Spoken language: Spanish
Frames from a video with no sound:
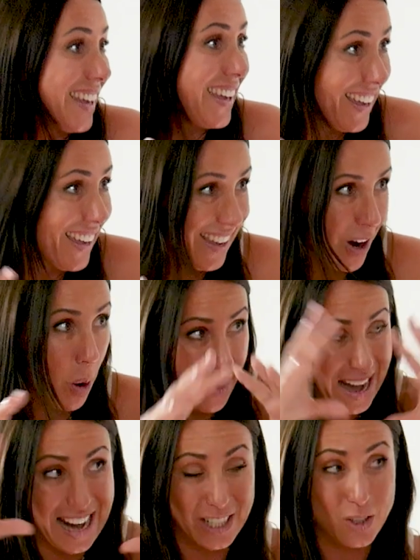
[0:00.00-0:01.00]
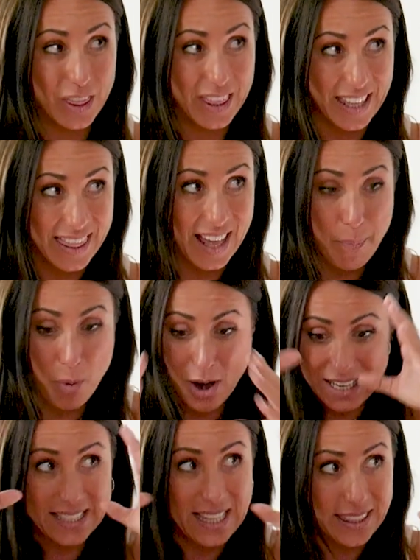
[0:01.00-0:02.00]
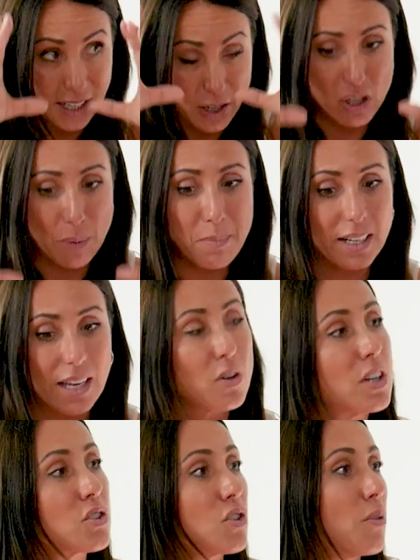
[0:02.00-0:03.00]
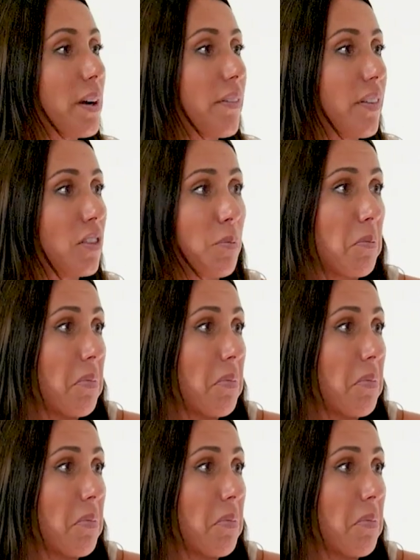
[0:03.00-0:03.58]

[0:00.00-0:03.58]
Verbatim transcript: ti o para la sociedad, por el estándar que nos han marcado, eso es lo perfecto.